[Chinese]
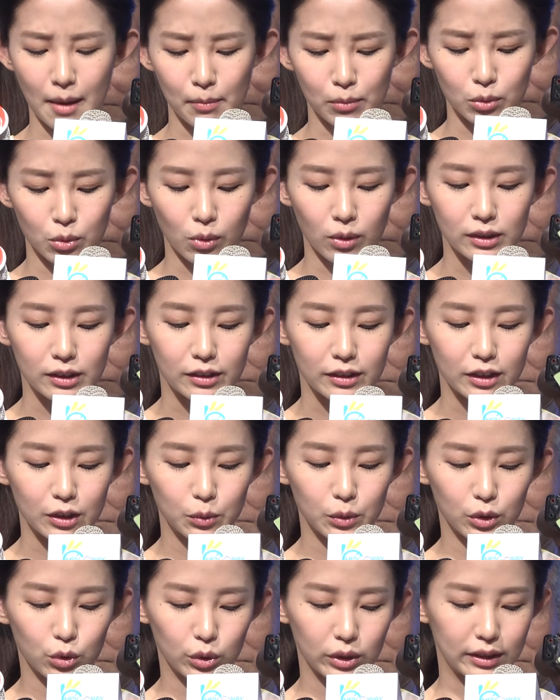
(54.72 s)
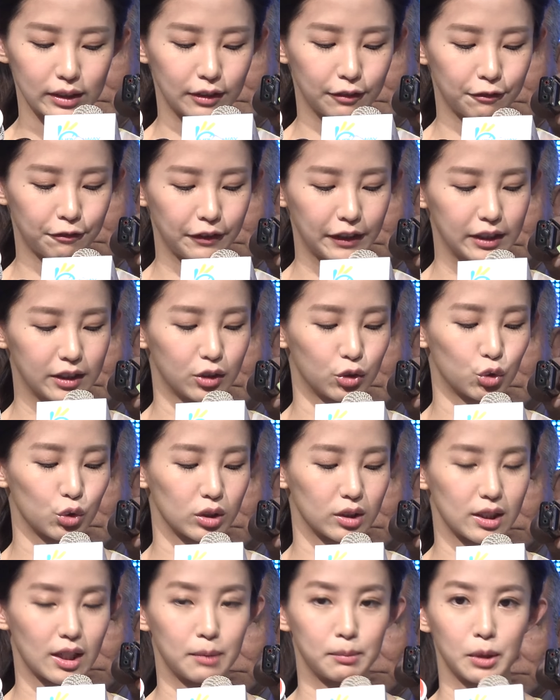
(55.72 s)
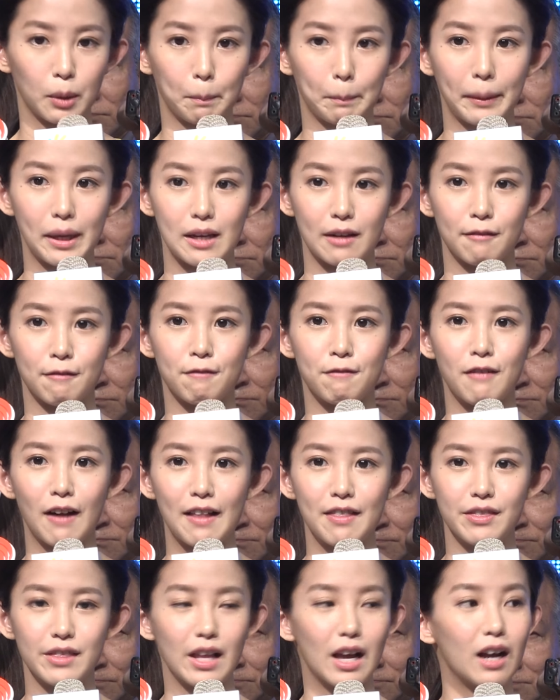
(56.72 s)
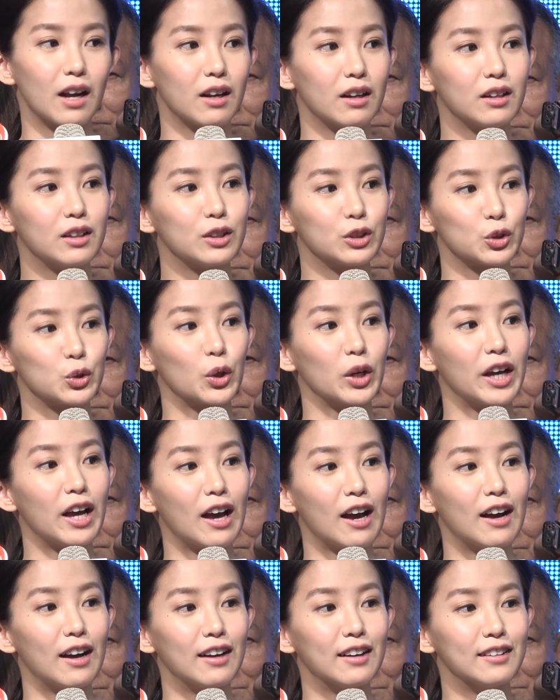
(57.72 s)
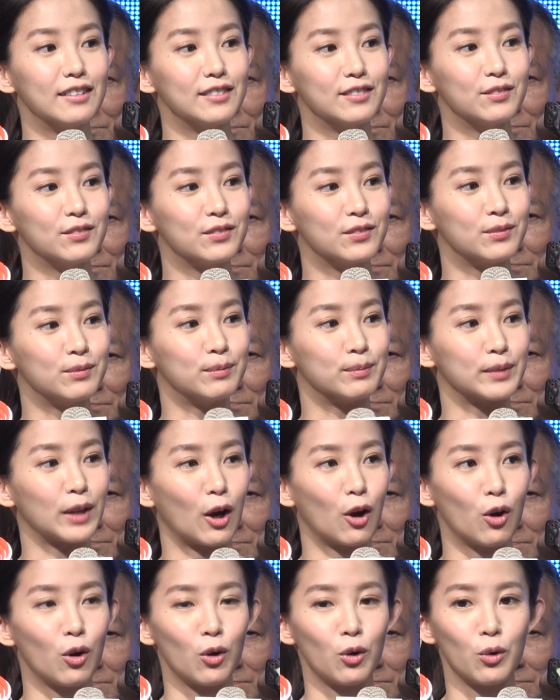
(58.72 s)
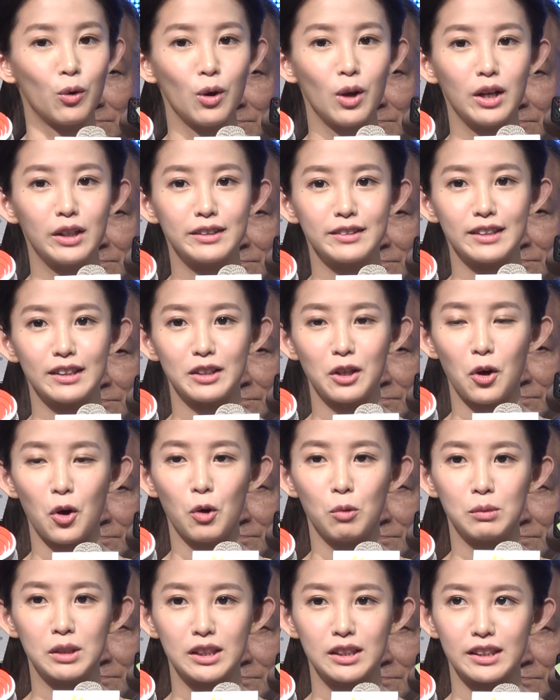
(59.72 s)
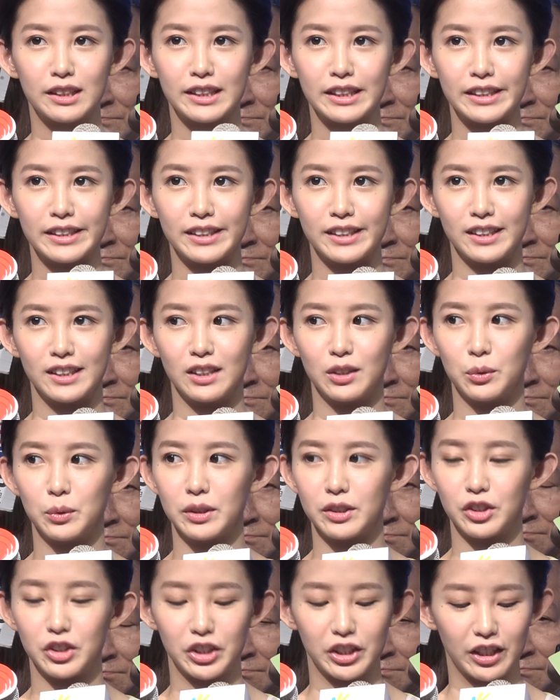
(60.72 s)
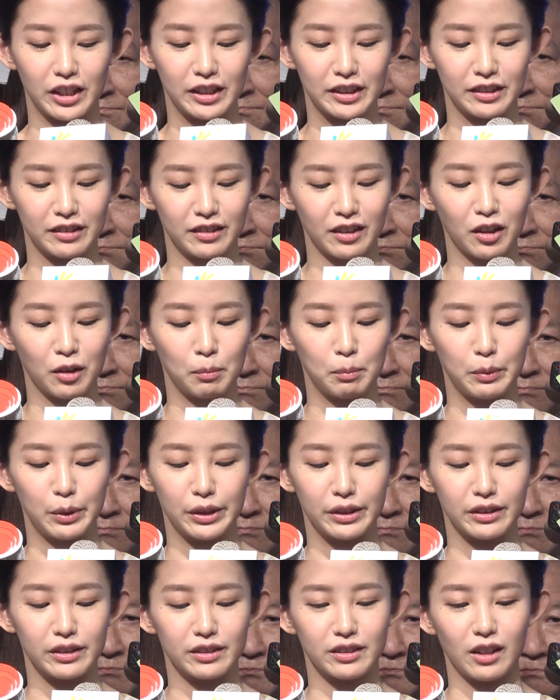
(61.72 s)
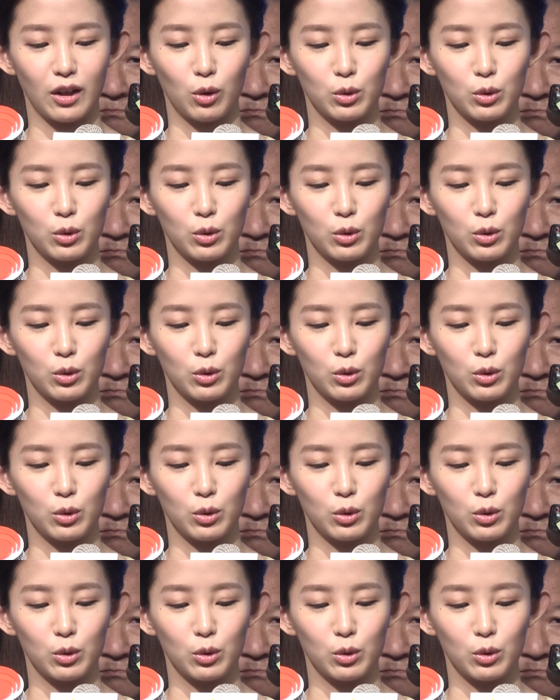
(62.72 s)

即将要推出新作品的瑶瑶也表示，新角色挑战很大，不是个普通人。哎，这到底是怎么样啦？好让人期待哦！